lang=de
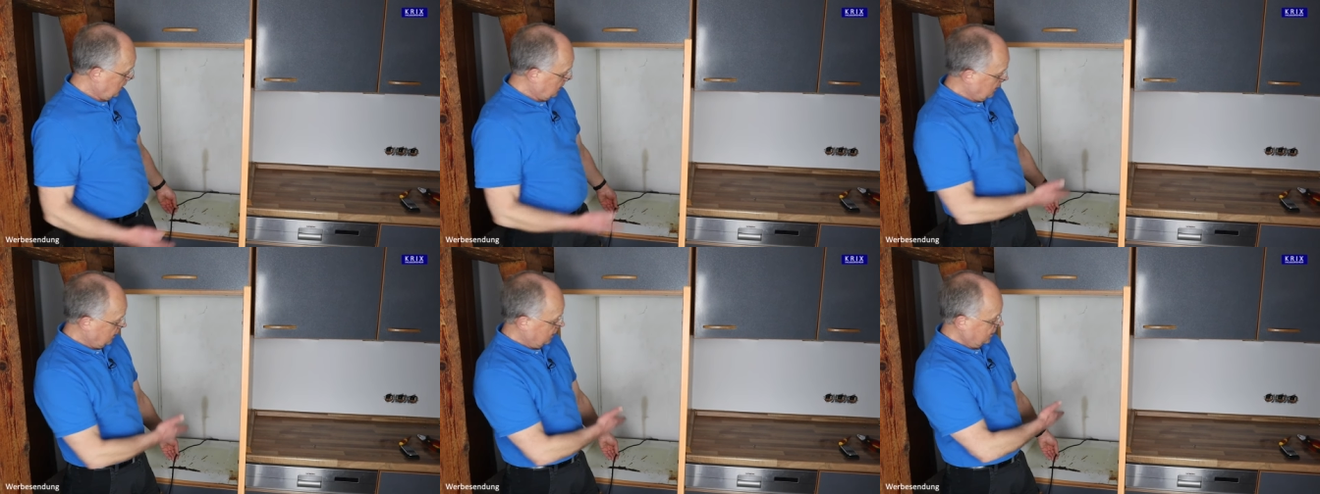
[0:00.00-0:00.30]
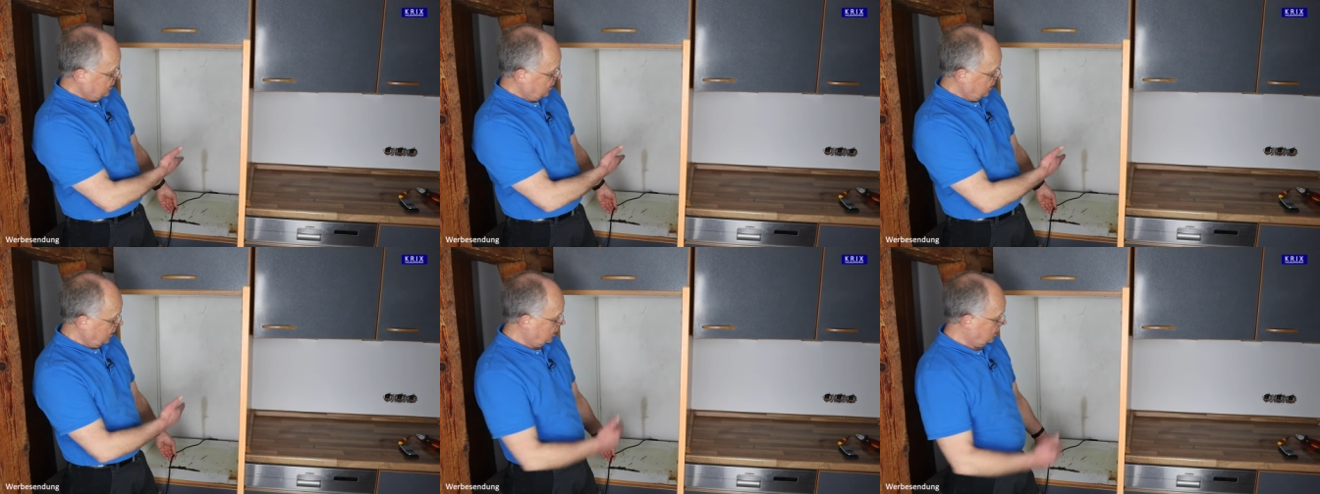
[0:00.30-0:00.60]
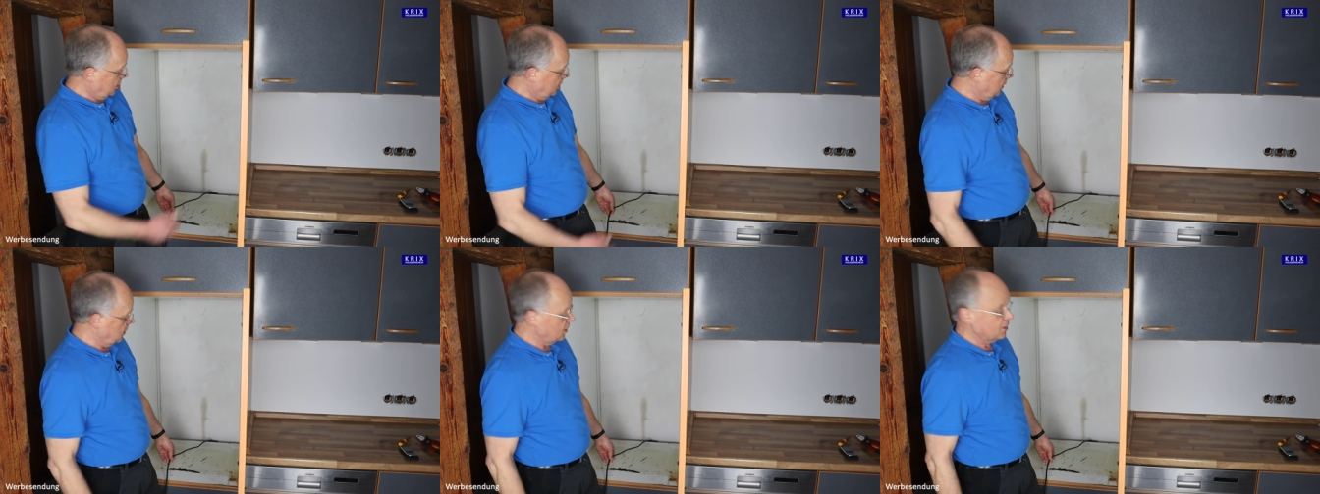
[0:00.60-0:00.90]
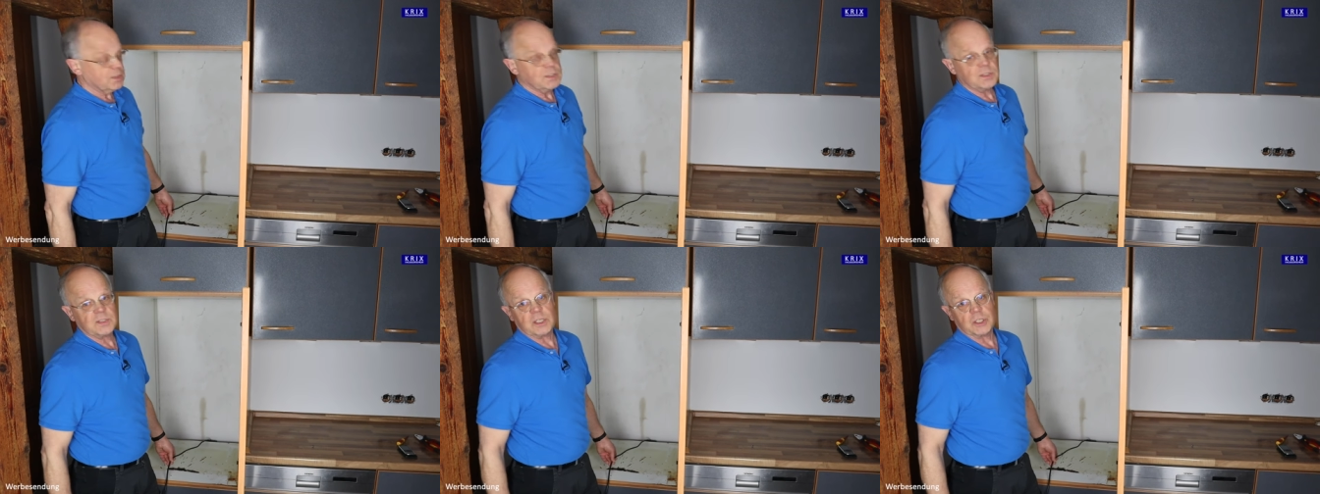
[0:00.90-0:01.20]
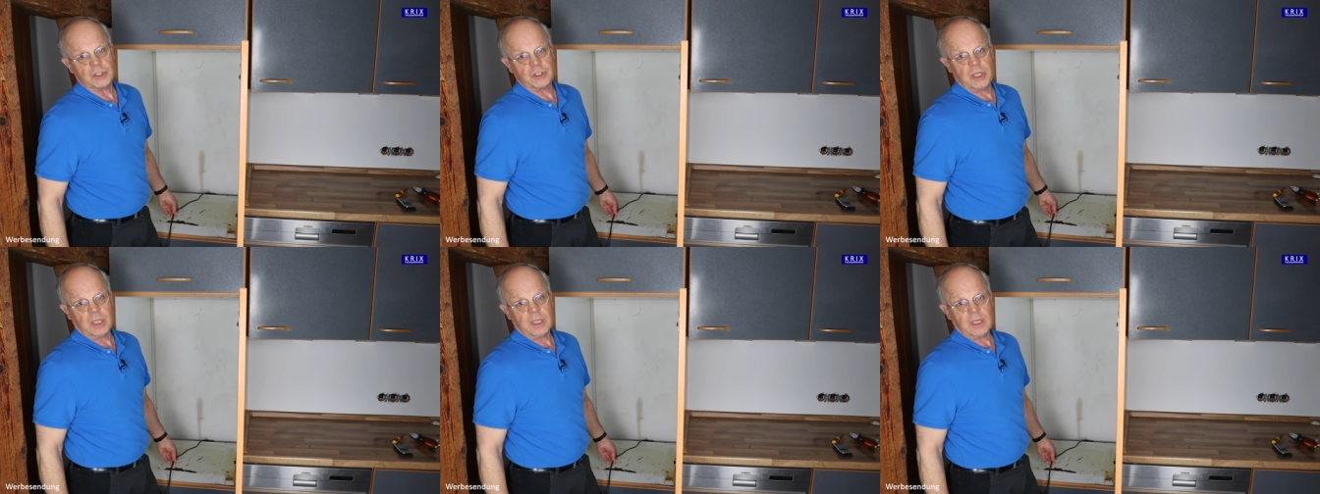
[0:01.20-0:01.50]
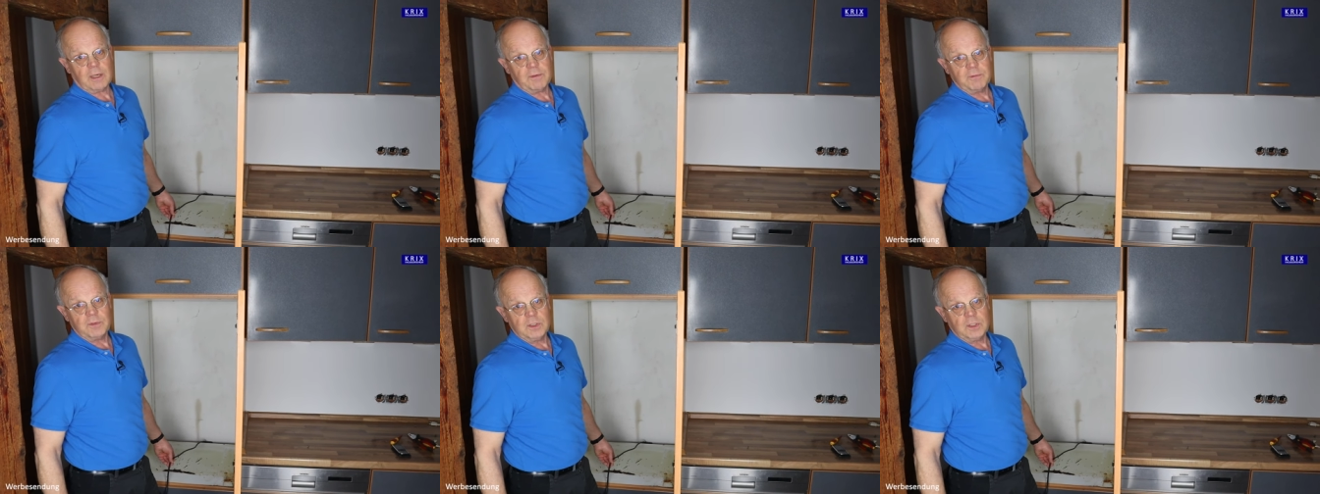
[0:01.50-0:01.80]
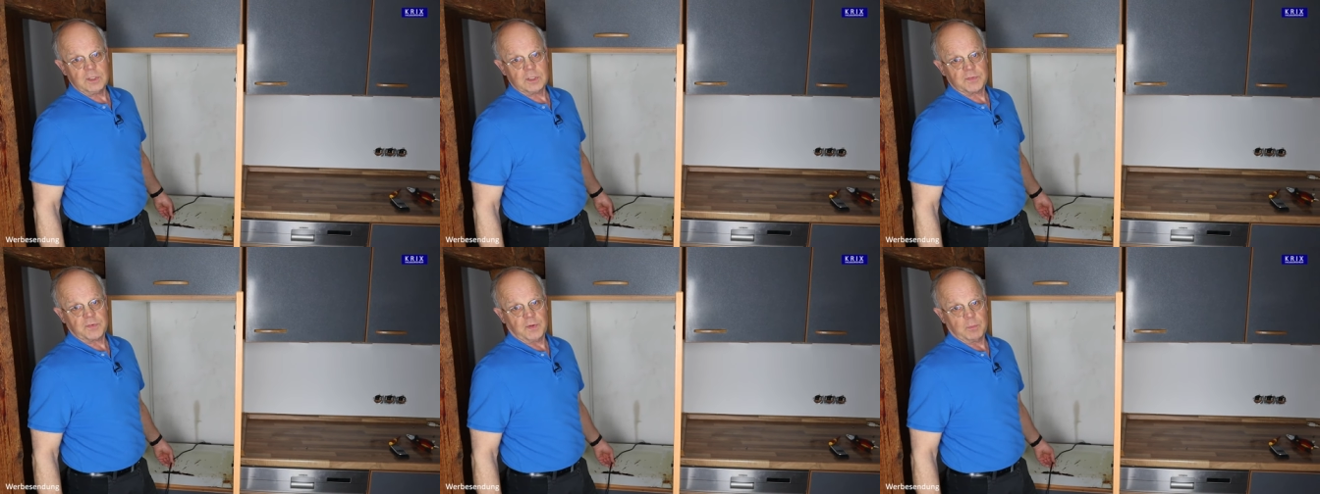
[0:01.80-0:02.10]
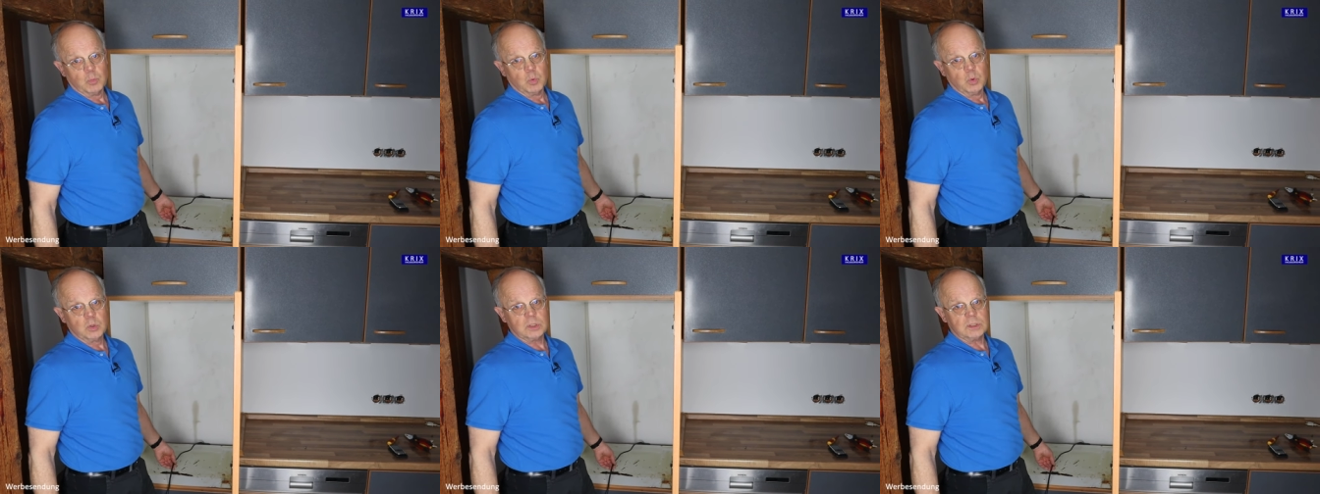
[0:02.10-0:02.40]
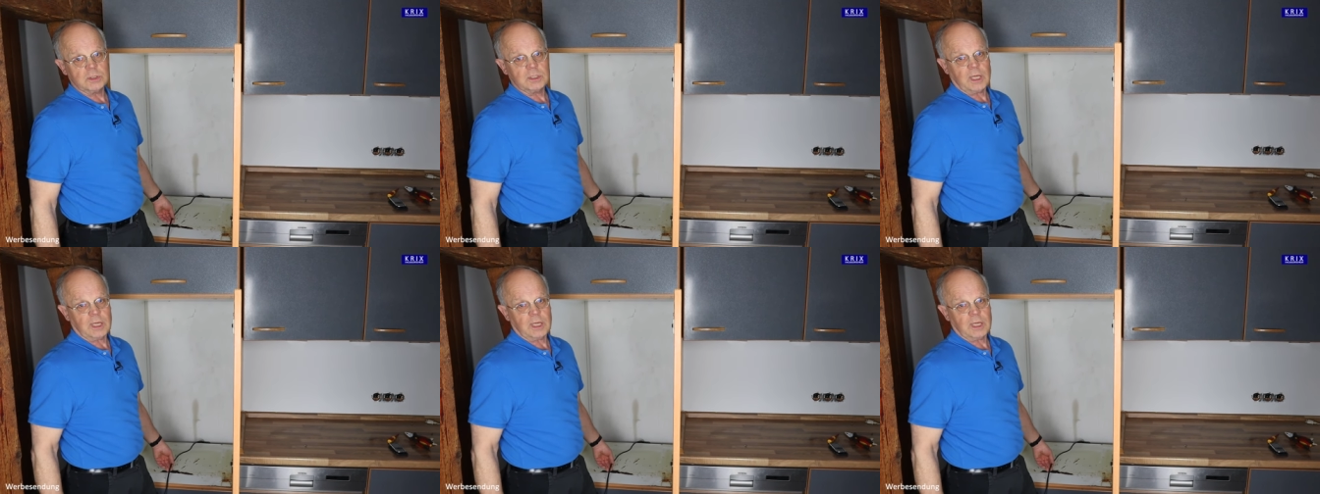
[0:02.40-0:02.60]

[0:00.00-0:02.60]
Ihr seht, hinten ist der Stecker, wie ich es vermutet